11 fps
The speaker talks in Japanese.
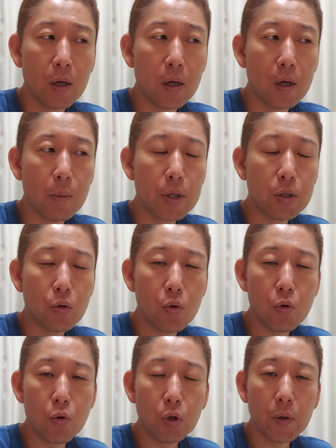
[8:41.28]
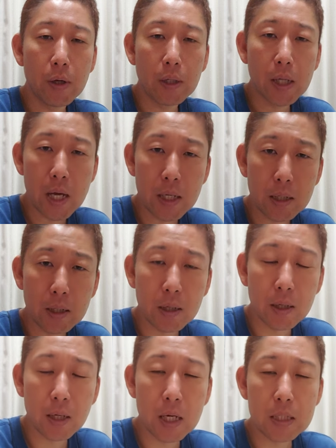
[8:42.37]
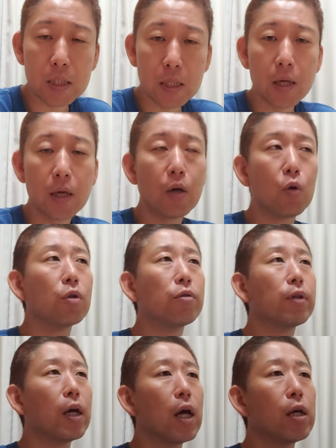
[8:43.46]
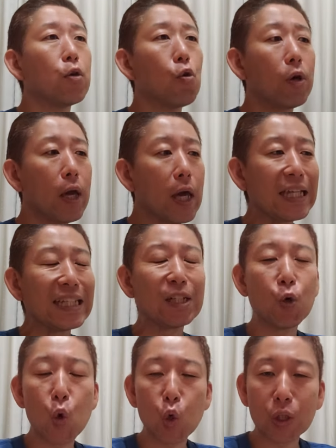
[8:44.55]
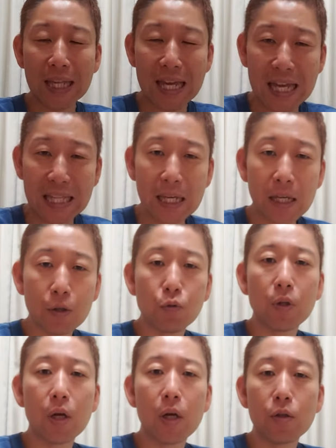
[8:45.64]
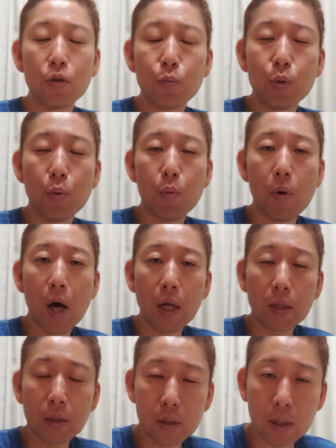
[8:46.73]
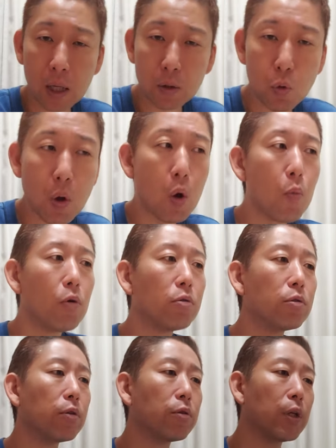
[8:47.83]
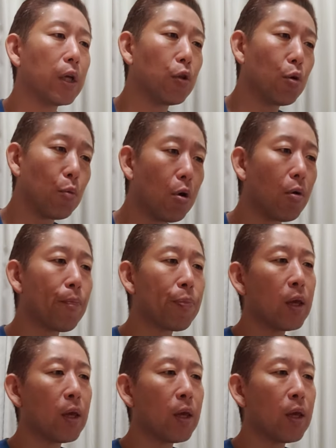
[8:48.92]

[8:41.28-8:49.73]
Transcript: えー、まあ、日本語ではない、え歌詞ね英語ですから余計にこう丁寧に歌われてる部分もあったとは思うんですけれども